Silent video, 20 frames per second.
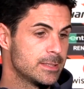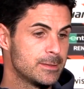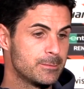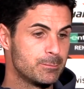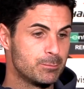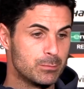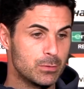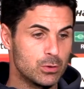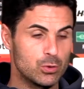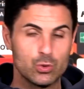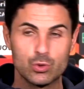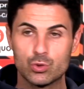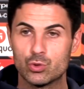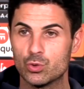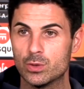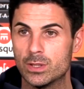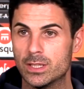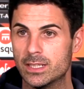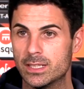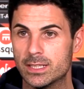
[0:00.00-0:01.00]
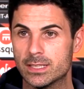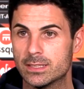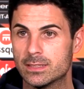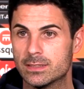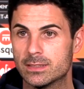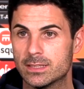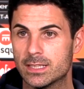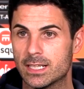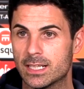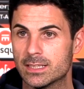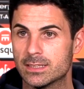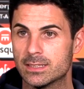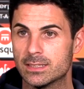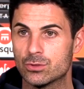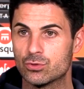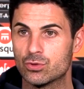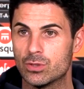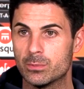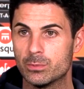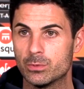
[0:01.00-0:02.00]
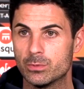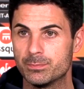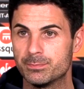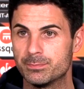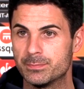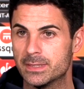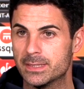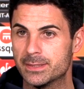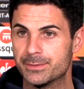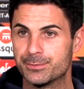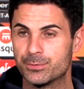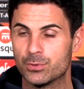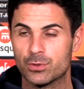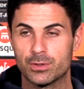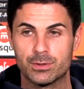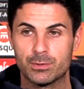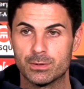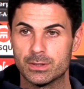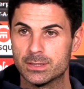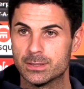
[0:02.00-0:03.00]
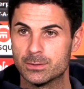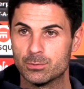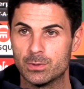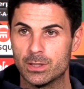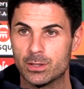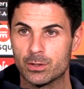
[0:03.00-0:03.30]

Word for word: khỏe nên đã không theo đội, nhưng các cầu thủ còn lại đều ổn cả.